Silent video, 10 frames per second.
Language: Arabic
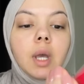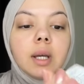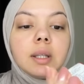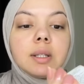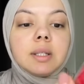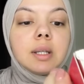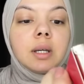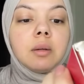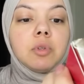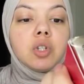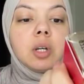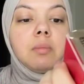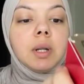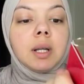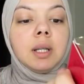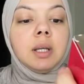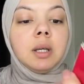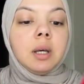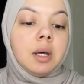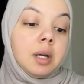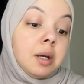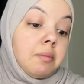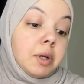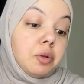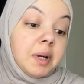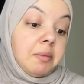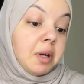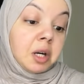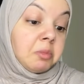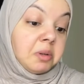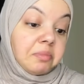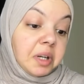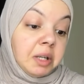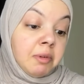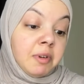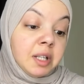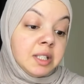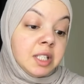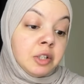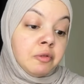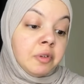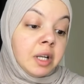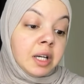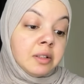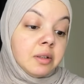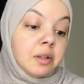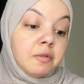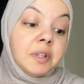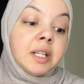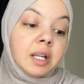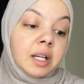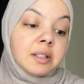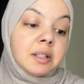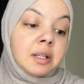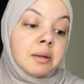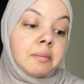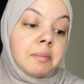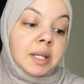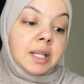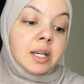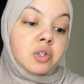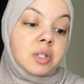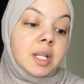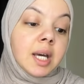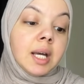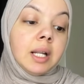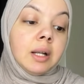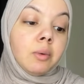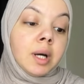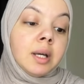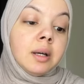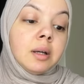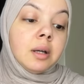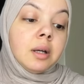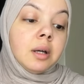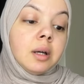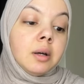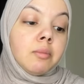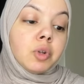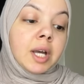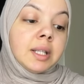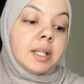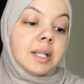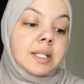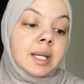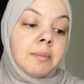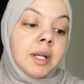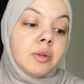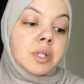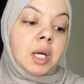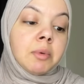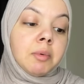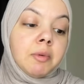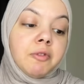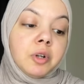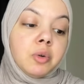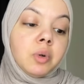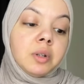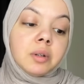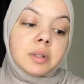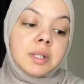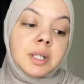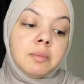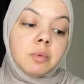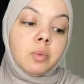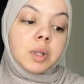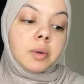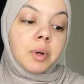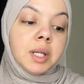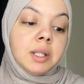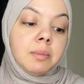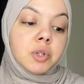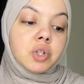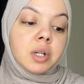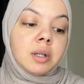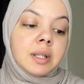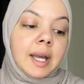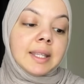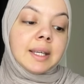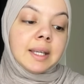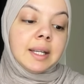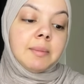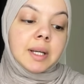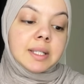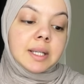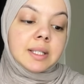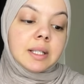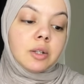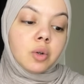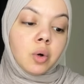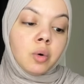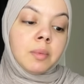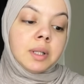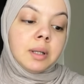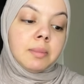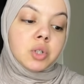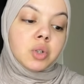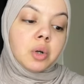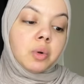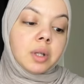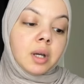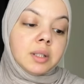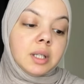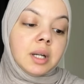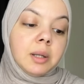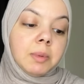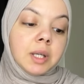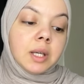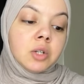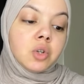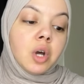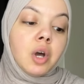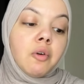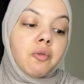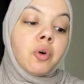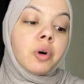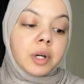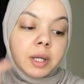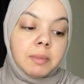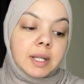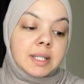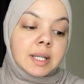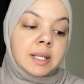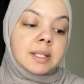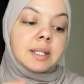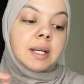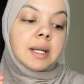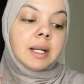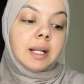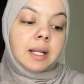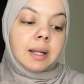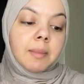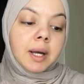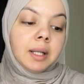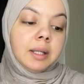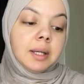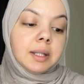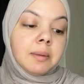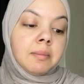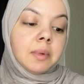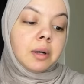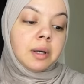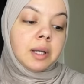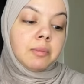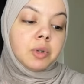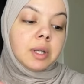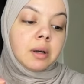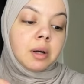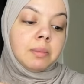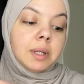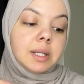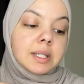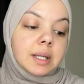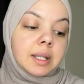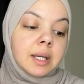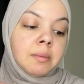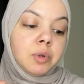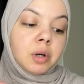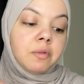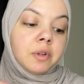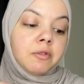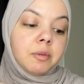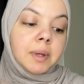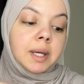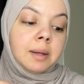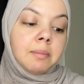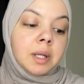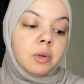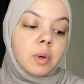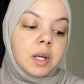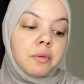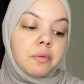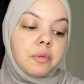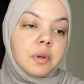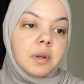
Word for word: حتى السعر متشامن عليه مكتوب عليه بالعربي غريبه فالنتينو في لايت في لايتر مكياج سائل للوجه متعدد الاستعمال يستعمل بمفرده للترطيب وتوحيد البشرة تحت الكريم الأساس لنعومة البشرة وتحضيرها للمكياج فوق كريم الأساس للمعان يتم رج المنتج قبل الاستخدام يحفظ في مكان بارد وجاف